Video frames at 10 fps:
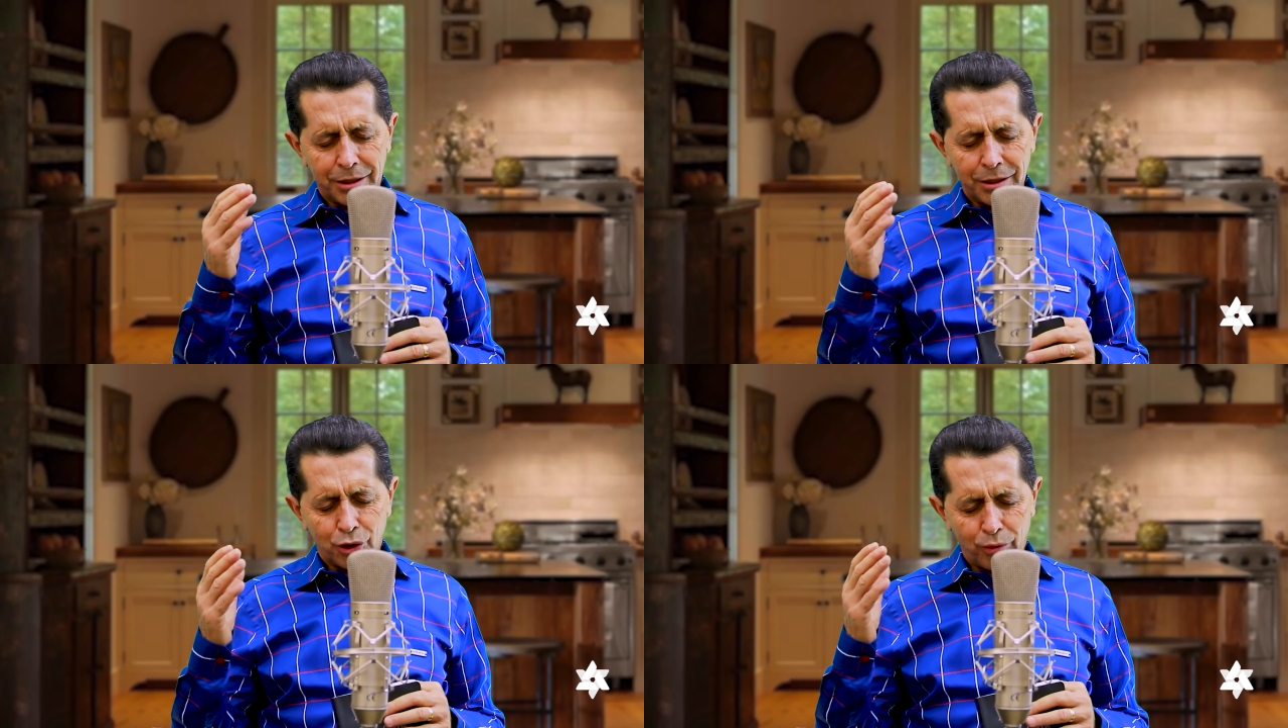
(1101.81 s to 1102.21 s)

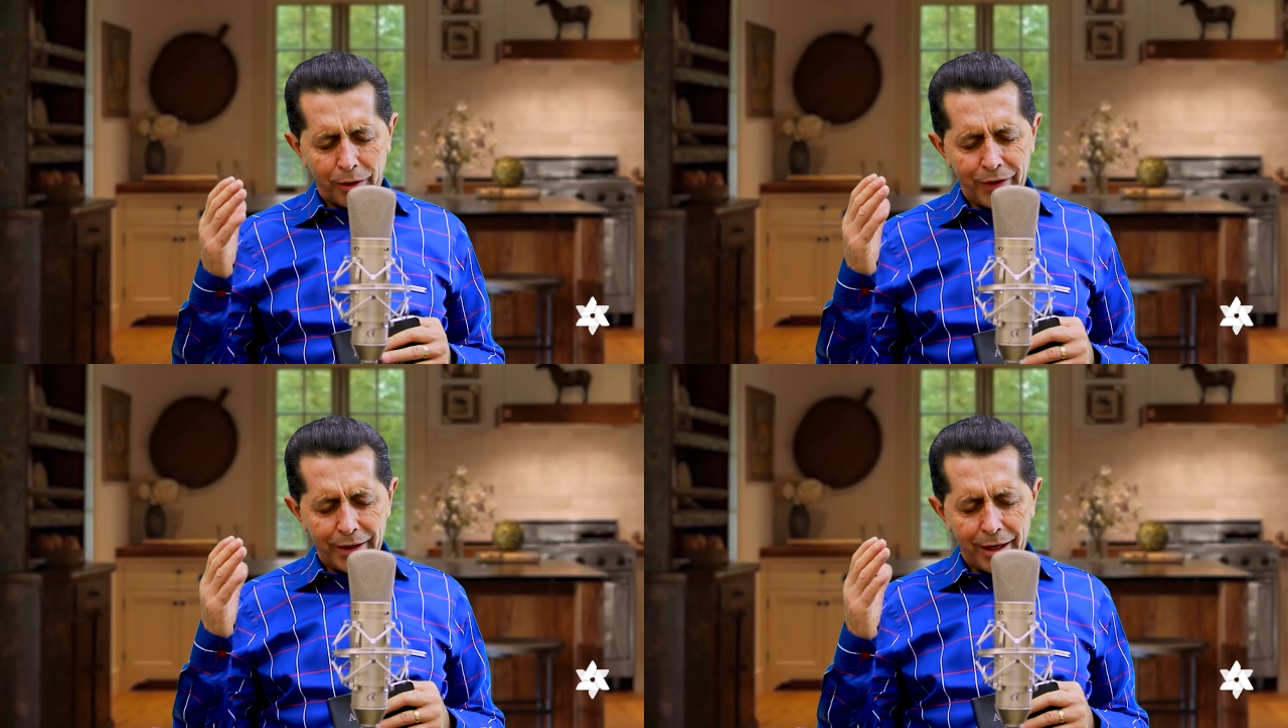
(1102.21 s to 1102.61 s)
disto
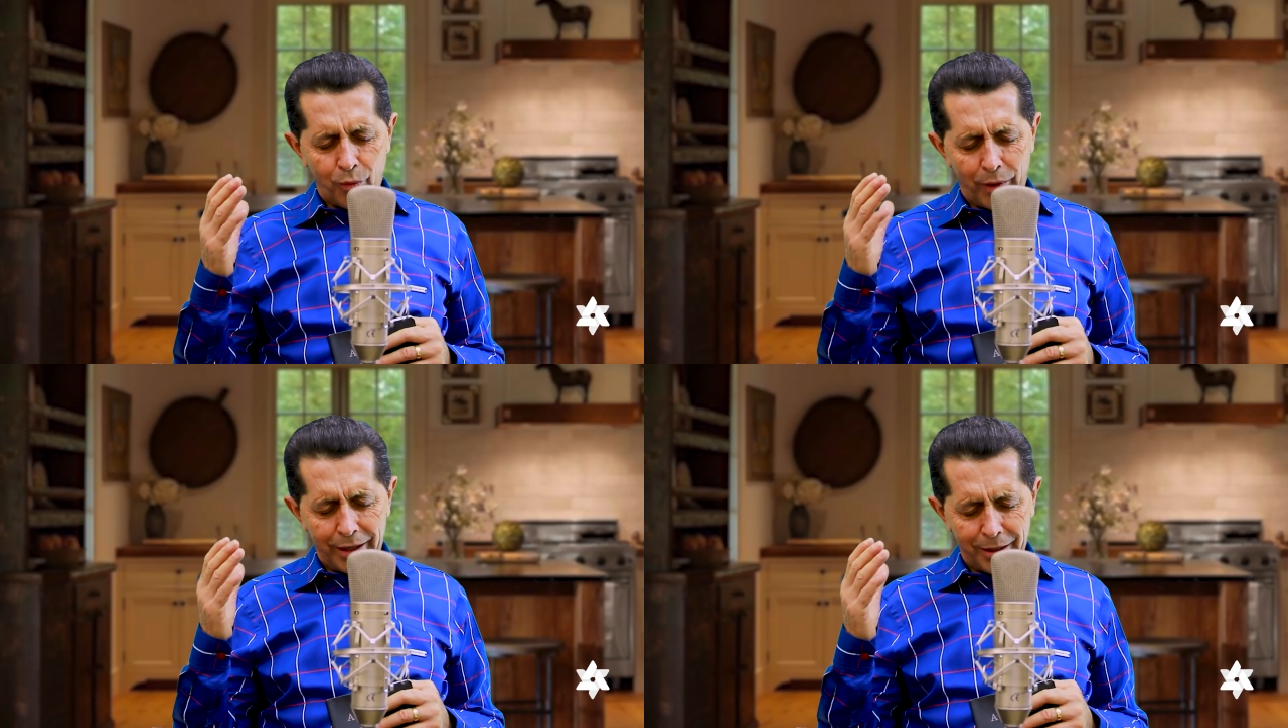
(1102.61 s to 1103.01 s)
haverá
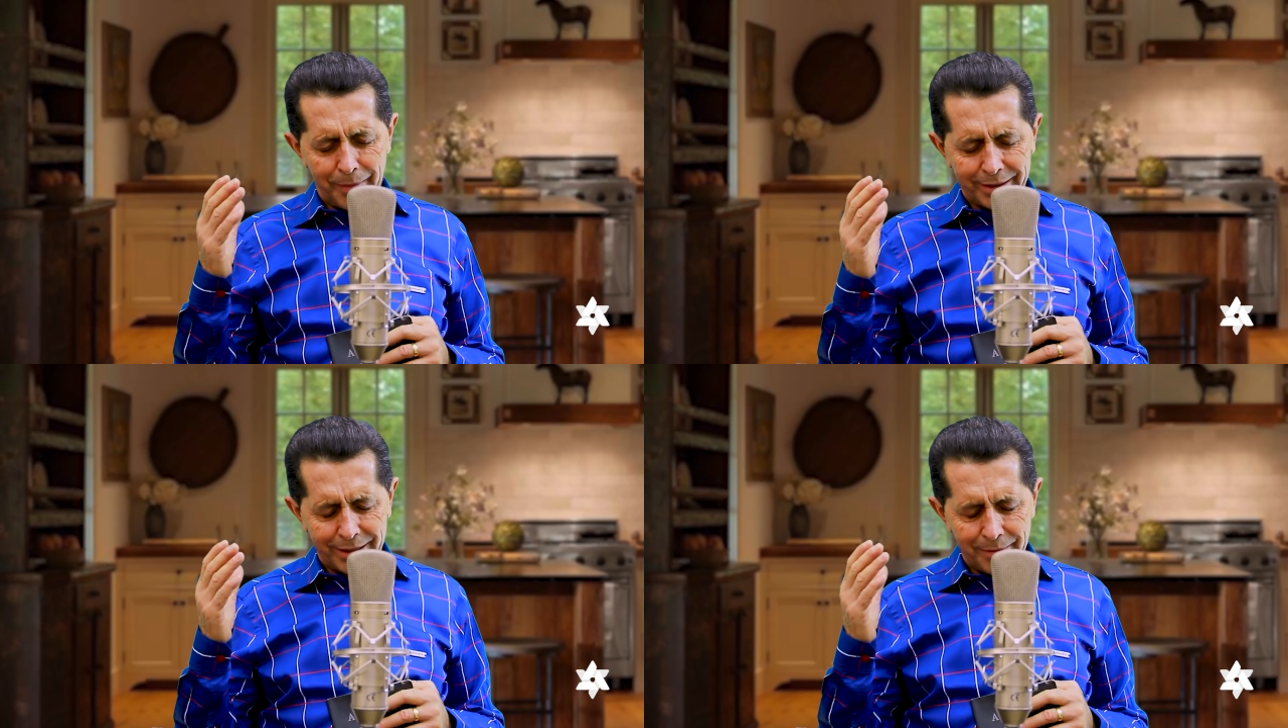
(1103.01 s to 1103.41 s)
um
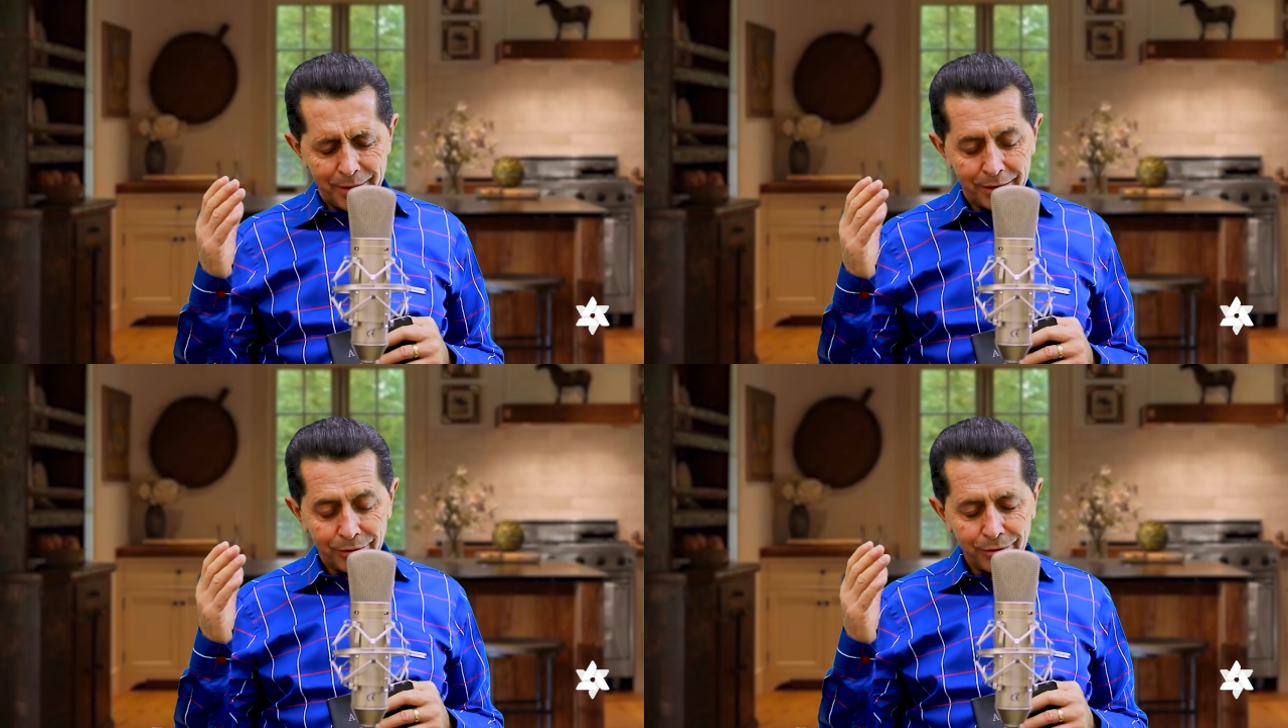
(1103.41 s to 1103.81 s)

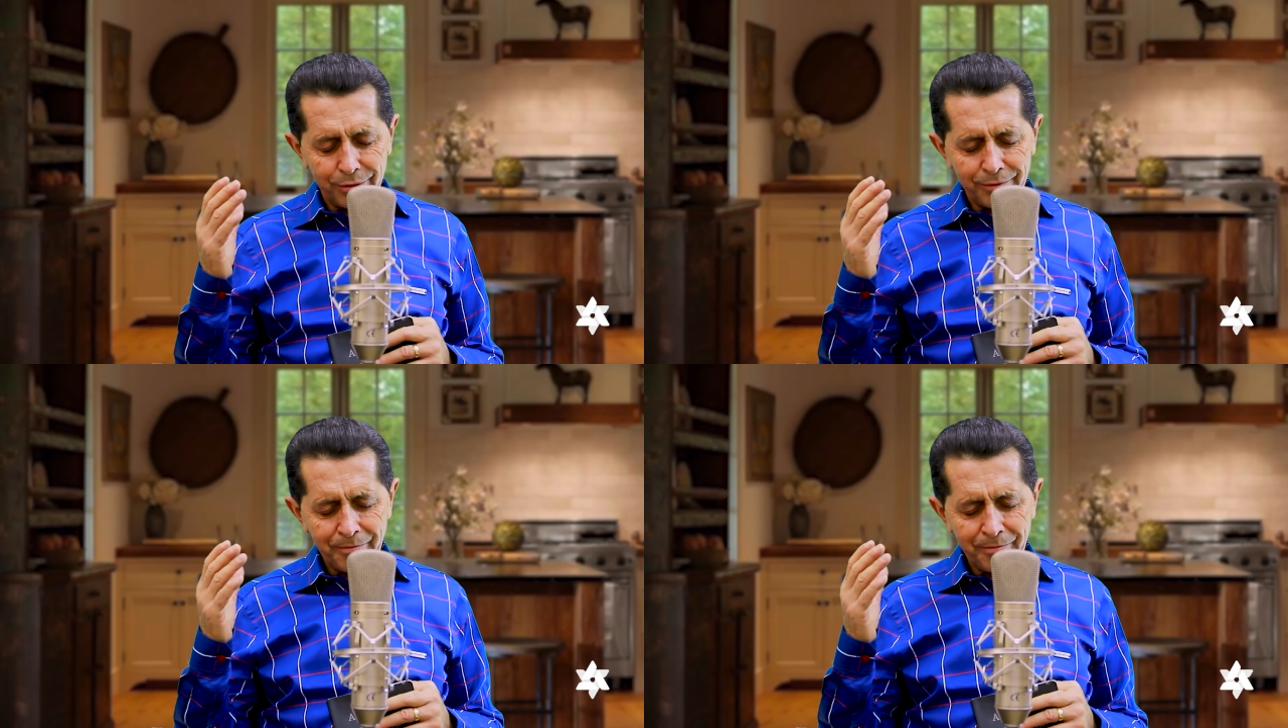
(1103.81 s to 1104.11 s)
arrebatamento.